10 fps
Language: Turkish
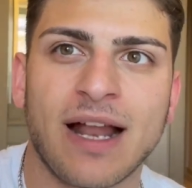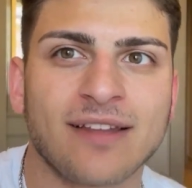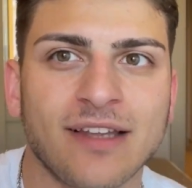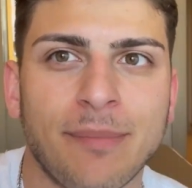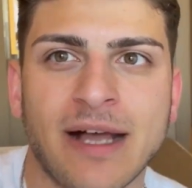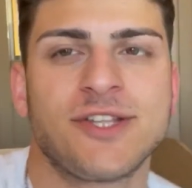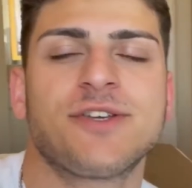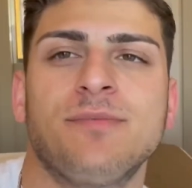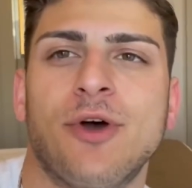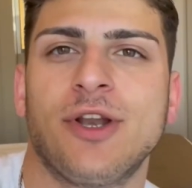Biraz
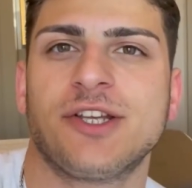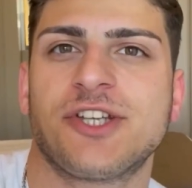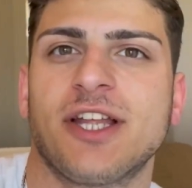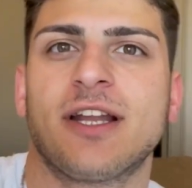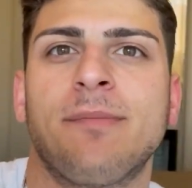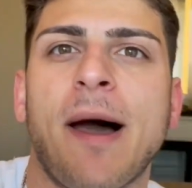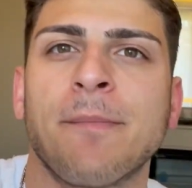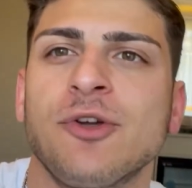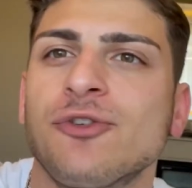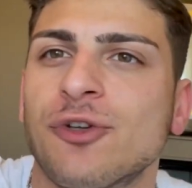yabancıyım böyle şeylere.
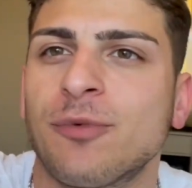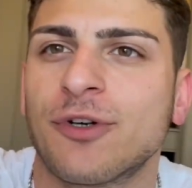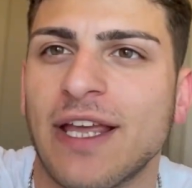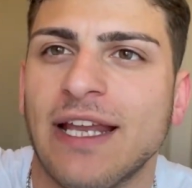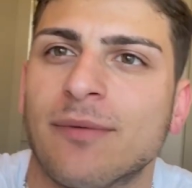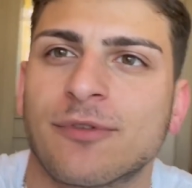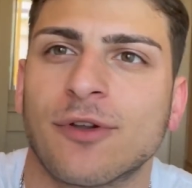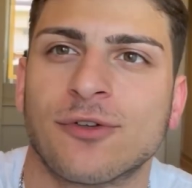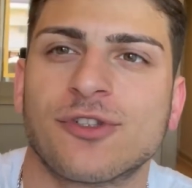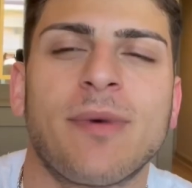Ben bir YouTuber değilim
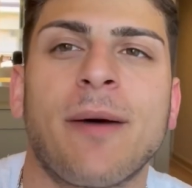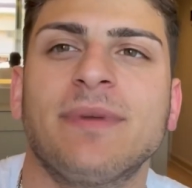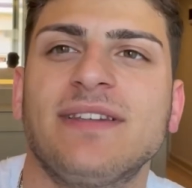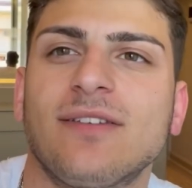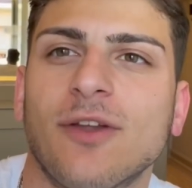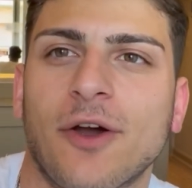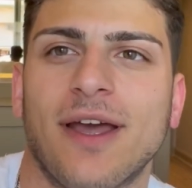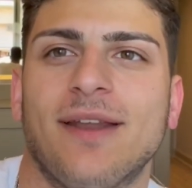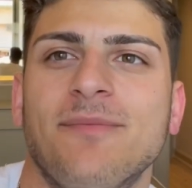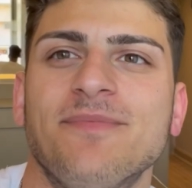sonuçta. Ben bir
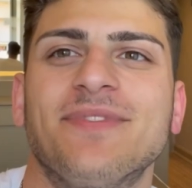TikToker'im.